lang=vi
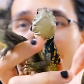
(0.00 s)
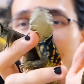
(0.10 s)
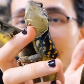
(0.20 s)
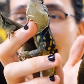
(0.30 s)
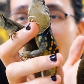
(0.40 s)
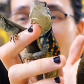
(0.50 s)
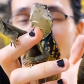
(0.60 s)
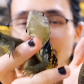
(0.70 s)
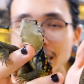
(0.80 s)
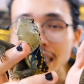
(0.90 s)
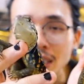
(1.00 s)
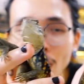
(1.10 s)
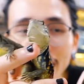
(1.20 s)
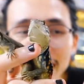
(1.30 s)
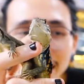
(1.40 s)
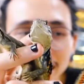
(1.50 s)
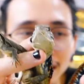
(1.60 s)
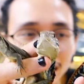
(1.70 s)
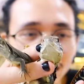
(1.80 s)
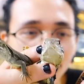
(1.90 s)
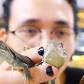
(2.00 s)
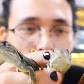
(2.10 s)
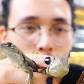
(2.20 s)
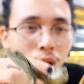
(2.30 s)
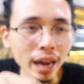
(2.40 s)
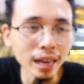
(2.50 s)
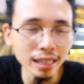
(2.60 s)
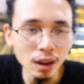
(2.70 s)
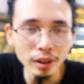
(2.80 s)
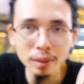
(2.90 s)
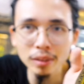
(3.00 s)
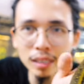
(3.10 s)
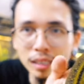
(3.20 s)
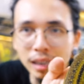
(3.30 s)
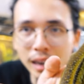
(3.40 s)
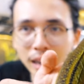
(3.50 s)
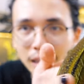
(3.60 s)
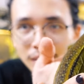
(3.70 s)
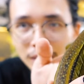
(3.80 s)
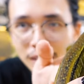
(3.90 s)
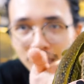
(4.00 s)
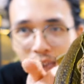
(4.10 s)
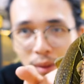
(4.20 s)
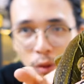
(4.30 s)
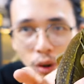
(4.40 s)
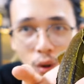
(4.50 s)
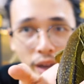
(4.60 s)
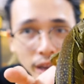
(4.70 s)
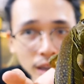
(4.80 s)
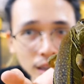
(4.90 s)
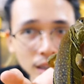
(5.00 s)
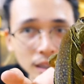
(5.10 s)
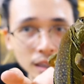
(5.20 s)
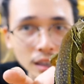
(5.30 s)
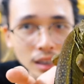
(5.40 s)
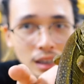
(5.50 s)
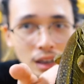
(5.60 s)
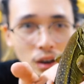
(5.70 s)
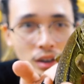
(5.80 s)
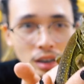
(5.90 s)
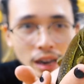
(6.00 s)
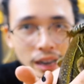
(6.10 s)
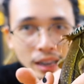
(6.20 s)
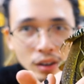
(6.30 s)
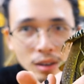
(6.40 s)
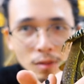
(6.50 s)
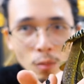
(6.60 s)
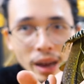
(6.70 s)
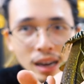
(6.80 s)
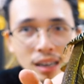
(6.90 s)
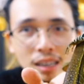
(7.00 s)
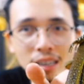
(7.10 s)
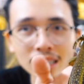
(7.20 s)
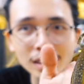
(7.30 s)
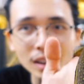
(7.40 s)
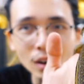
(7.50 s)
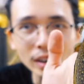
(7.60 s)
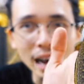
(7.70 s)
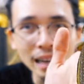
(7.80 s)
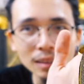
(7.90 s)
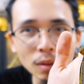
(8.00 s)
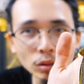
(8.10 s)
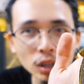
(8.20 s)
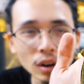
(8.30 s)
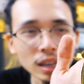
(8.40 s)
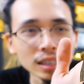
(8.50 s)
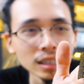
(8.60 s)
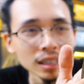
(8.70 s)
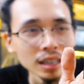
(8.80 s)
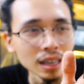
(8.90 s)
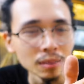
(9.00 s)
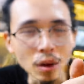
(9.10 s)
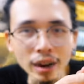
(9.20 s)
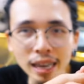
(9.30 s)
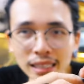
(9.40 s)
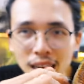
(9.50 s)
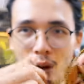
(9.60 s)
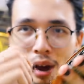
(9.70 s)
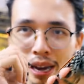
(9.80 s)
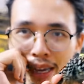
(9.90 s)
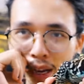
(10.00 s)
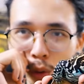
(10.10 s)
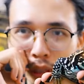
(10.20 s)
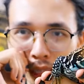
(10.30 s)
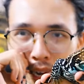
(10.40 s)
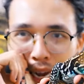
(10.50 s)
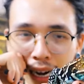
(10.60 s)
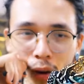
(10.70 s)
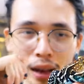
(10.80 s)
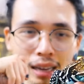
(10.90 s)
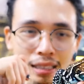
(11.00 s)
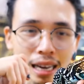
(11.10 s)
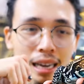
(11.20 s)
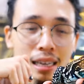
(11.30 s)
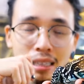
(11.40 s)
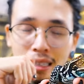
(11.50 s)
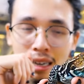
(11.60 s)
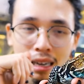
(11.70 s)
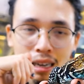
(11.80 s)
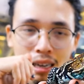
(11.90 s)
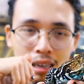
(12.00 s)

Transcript: Vãi nhỉ? Nhìn qua thì cứ tưởng là 4 loài khác nhau, anh em có thể nhìn thấy này. Đây là một đôi này. Con đực đây, con đực màu mè hơn. Con cái thì màu xấu hơn. Bọn này chính là loài Guttata, là loài Giant